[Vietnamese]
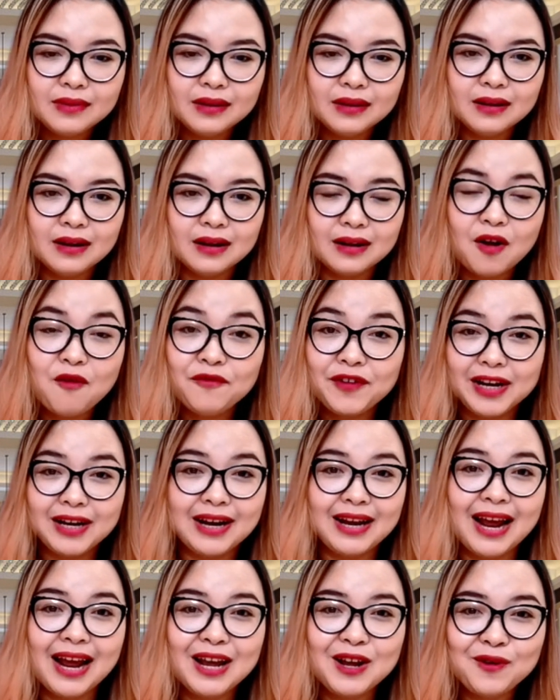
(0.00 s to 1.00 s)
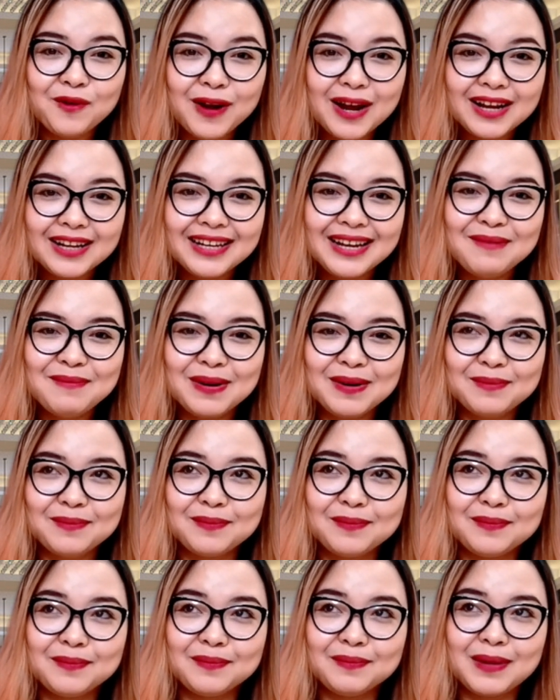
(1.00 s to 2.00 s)
à, công việc này hay quá cái
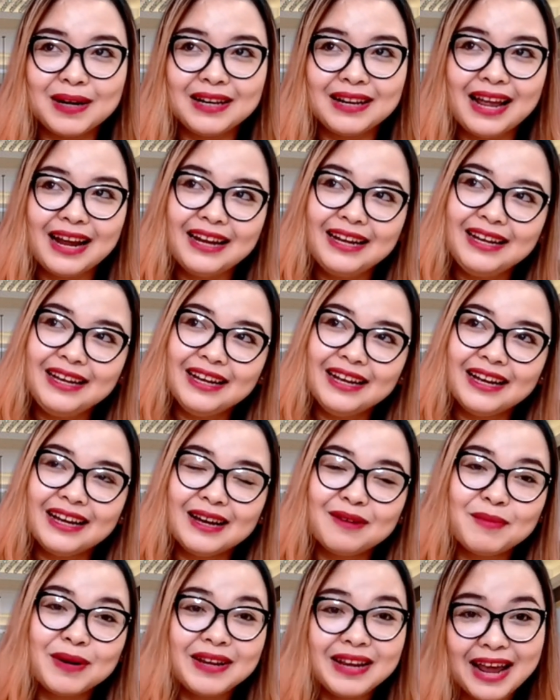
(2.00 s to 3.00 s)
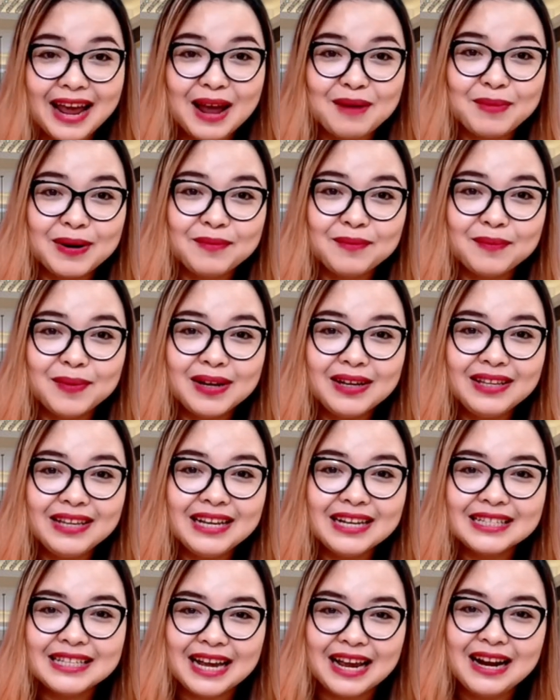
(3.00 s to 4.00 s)
mình mình thấy à, mình về mình mới
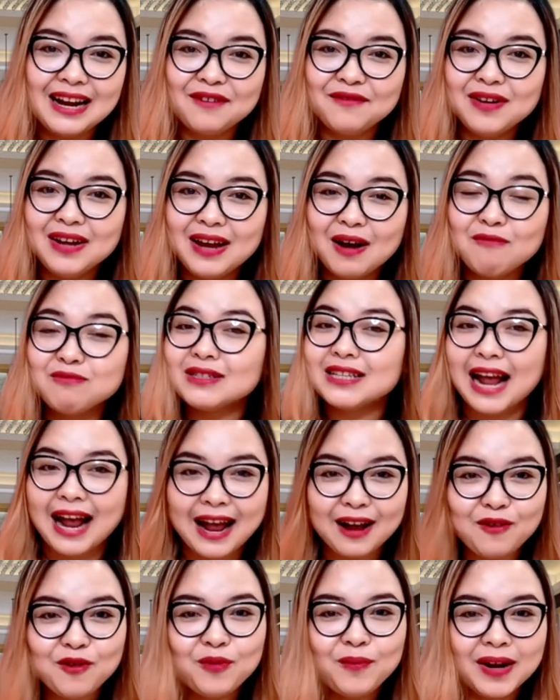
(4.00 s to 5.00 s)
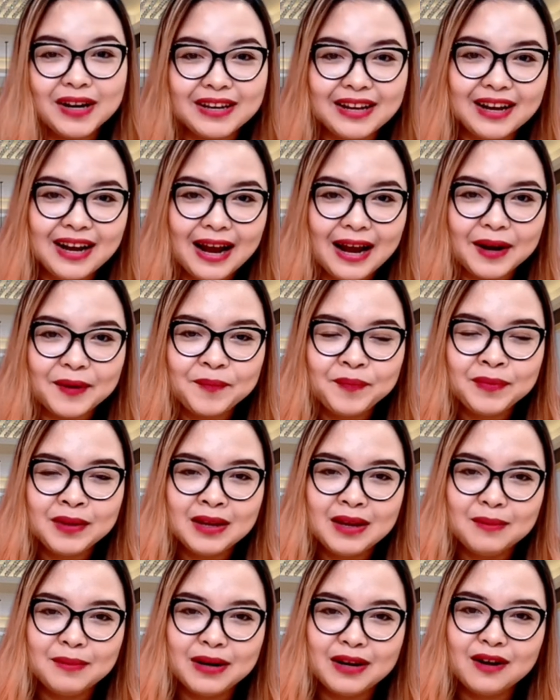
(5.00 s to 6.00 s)
chia sẻ lại với ông xã của mình chẳng hạn
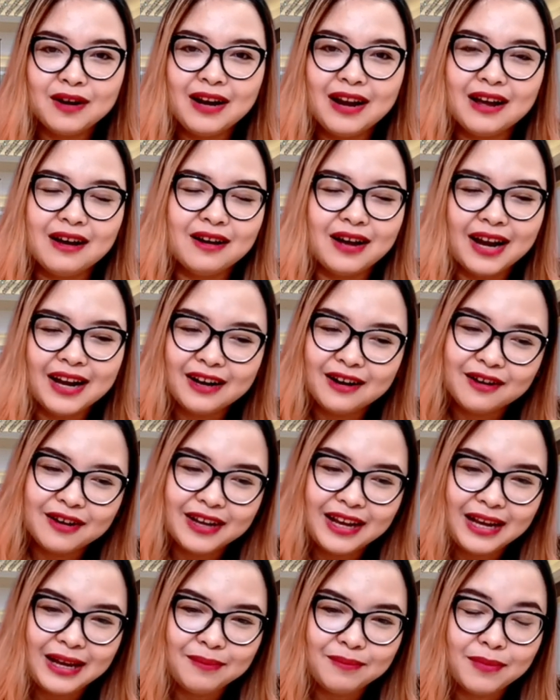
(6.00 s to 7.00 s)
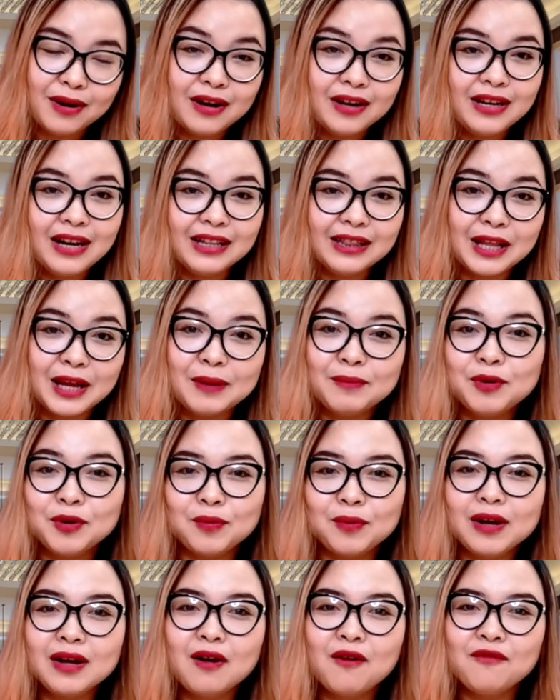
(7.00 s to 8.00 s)
mình nói là ờ anh ơi em mới nó tìm được
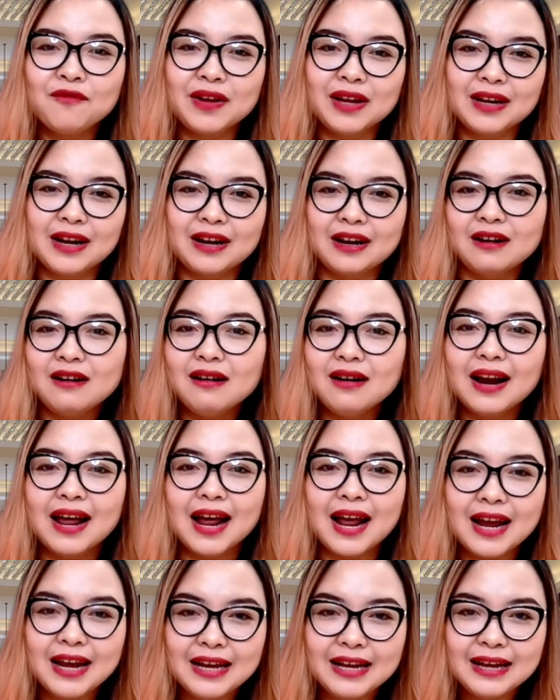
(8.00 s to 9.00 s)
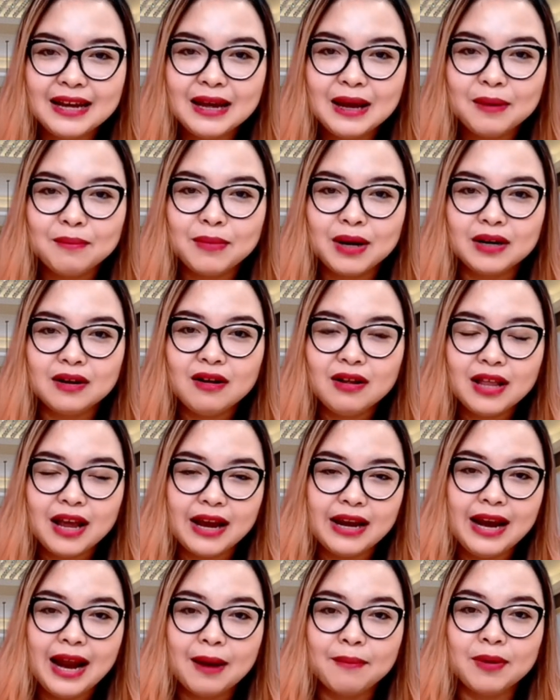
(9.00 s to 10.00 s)
cái công việc này nó rất là hay mình có thể
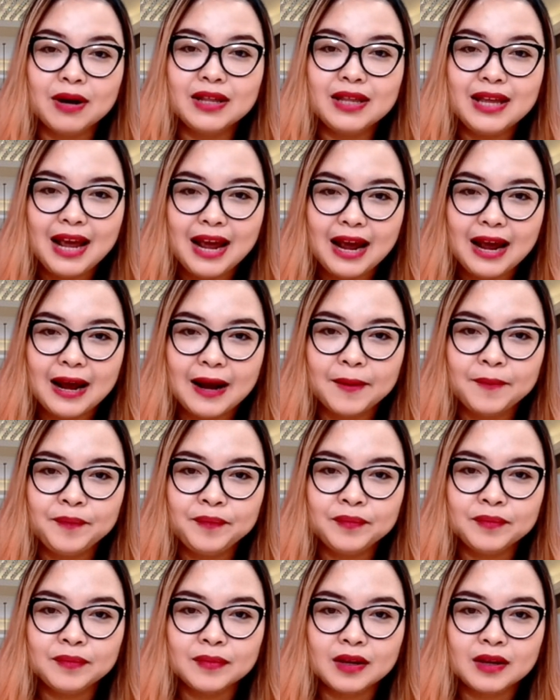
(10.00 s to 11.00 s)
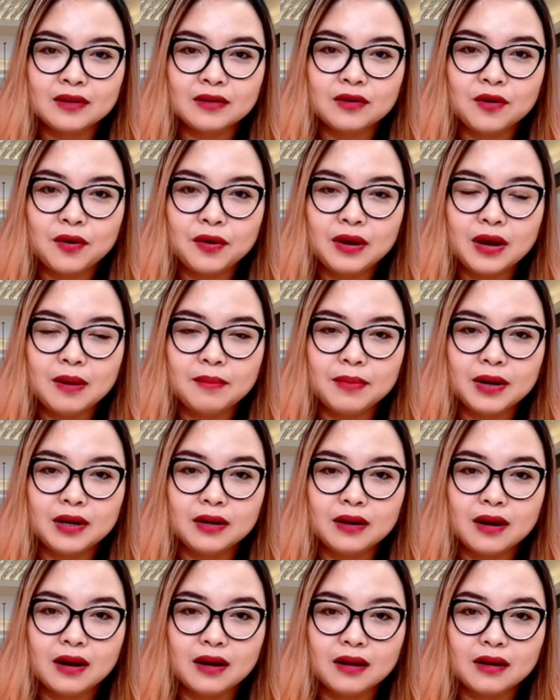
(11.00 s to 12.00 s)
làm ở nhà ừ, rồi à, mình
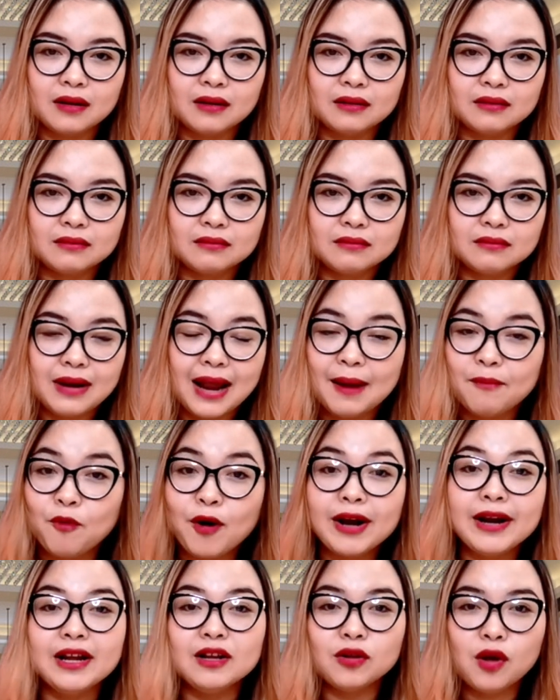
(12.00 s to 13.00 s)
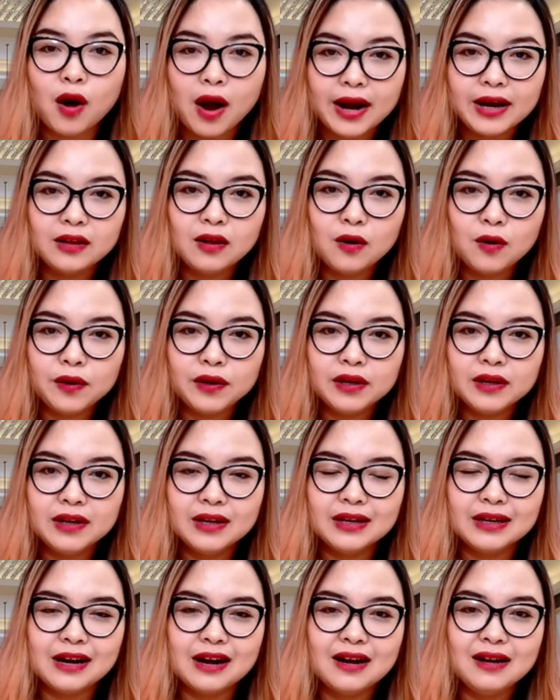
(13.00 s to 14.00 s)
à, làm qua điện thoại thôi
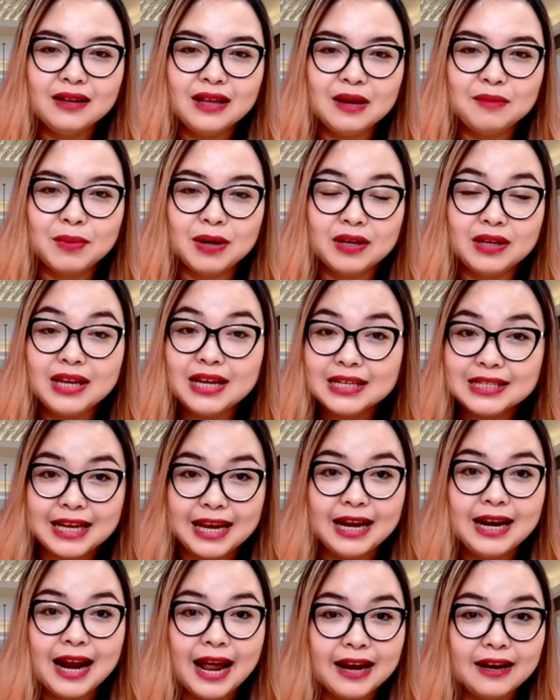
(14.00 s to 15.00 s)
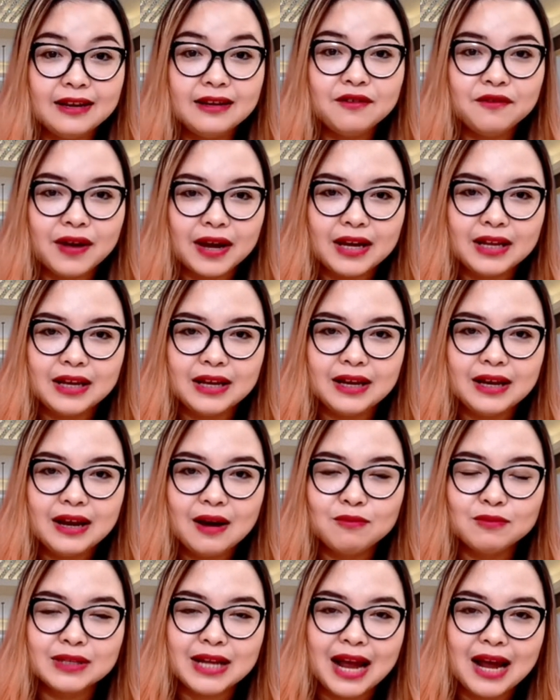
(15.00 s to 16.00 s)
đó thì mình chia sẻ lại như vậy thì cái
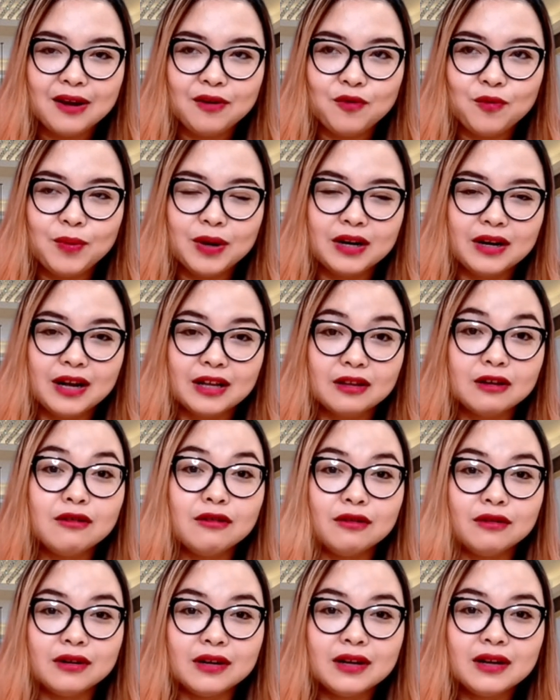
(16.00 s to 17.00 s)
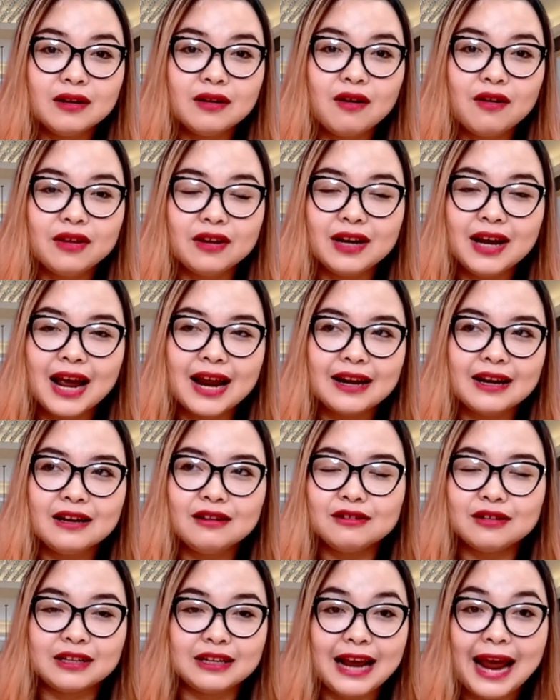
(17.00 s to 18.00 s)
ông xã của mình là thường có những anh đó
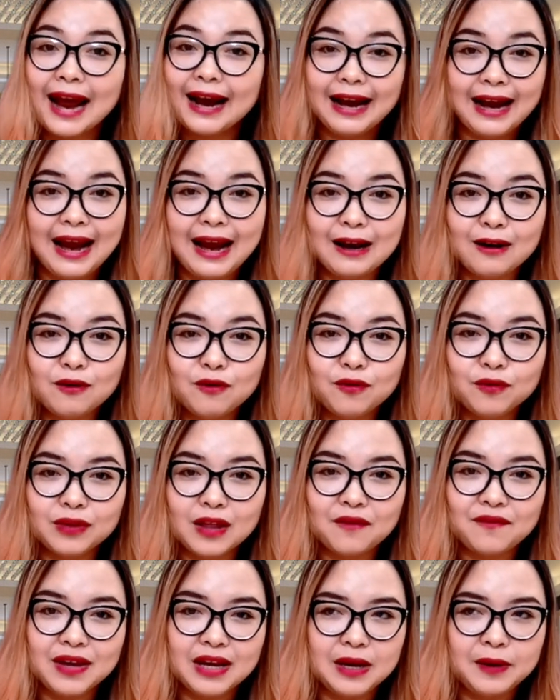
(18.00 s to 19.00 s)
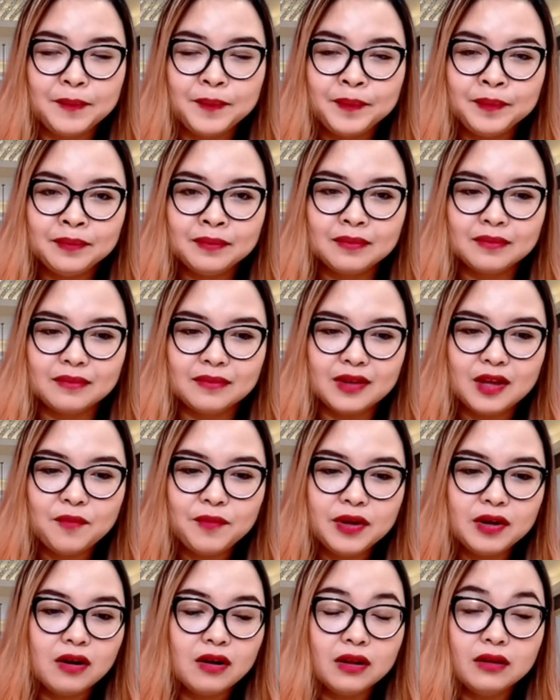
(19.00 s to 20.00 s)
người gạt ngang luôn tại vì ừ, giống
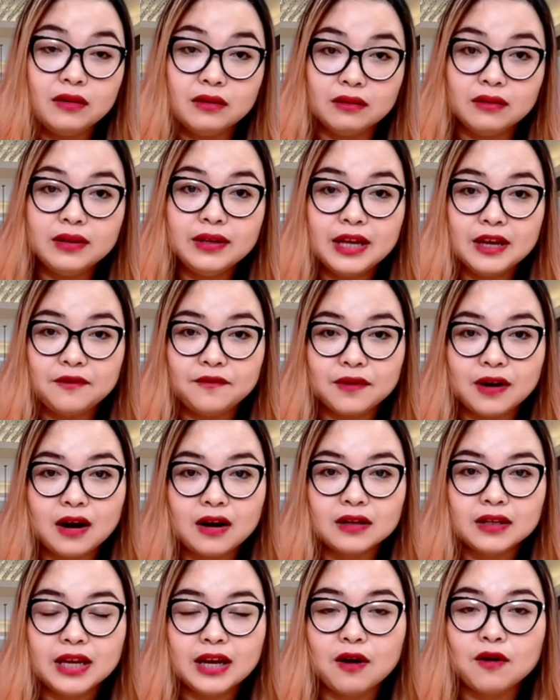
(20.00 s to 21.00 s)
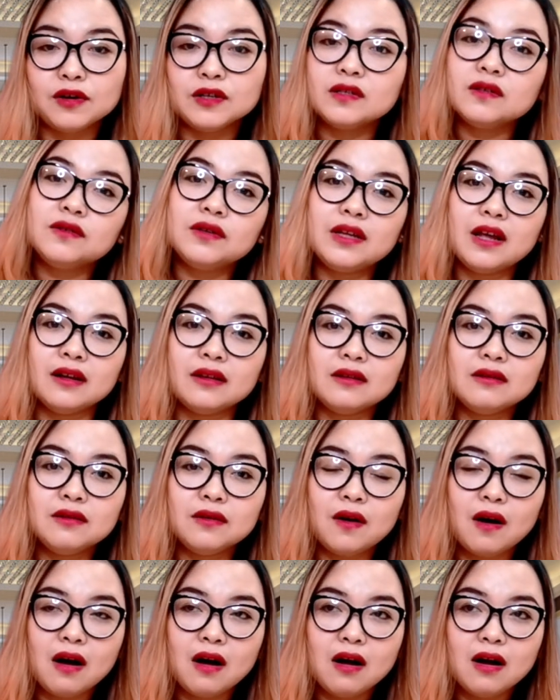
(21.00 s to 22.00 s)
như có những chị vợ thì hồi xưa giờ chưa
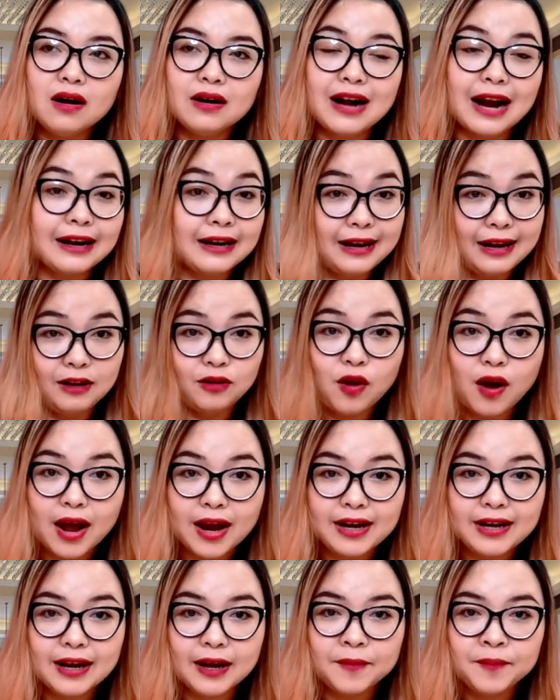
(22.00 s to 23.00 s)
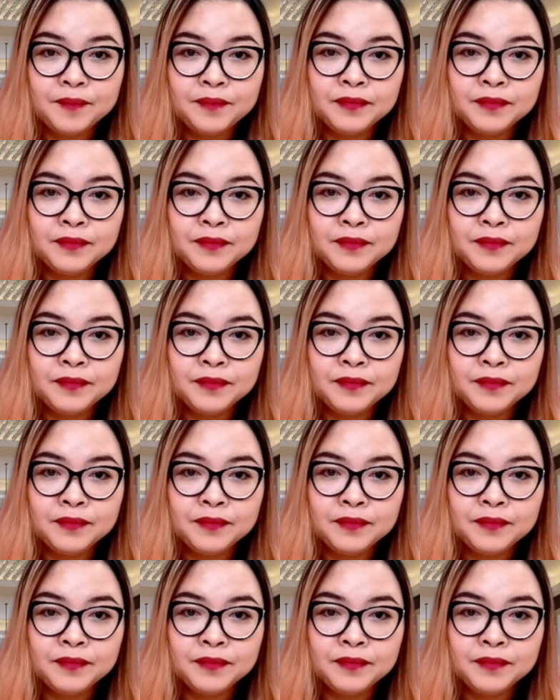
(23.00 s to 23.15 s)
có rành điện thoại nè